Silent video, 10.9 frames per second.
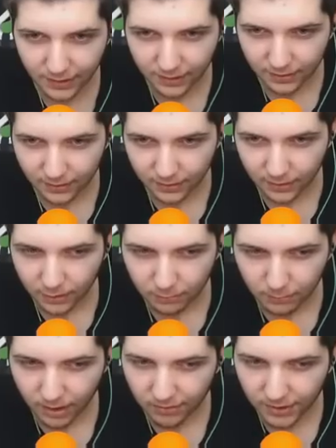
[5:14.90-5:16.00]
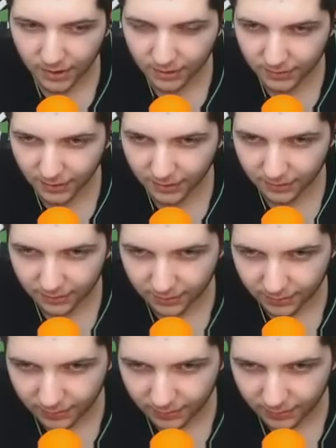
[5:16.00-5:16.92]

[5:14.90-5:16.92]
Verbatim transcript: Arkada. açmamıştım. Mervan arkada.